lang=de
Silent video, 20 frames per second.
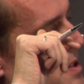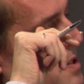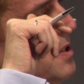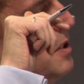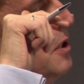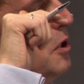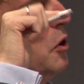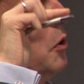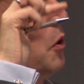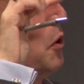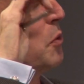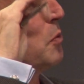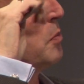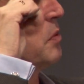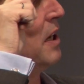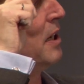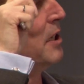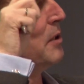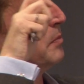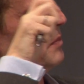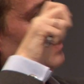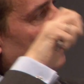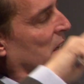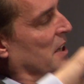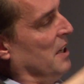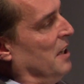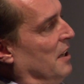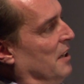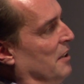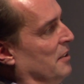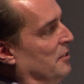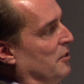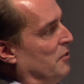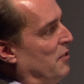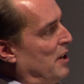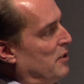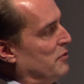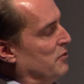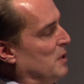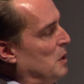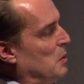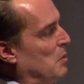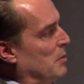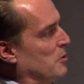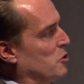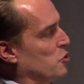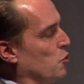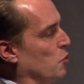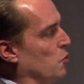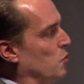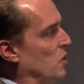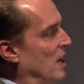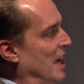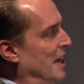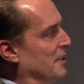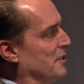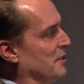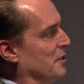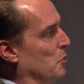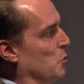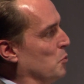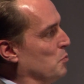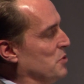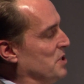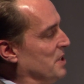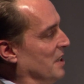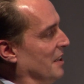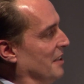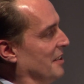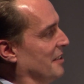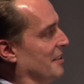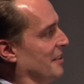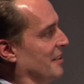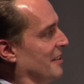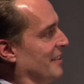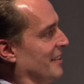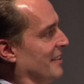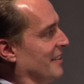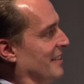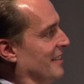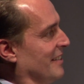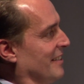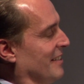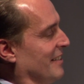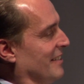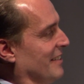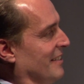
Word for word: CEO bleiben. Sie werfen lieber mit Schokolade um sich. Es ist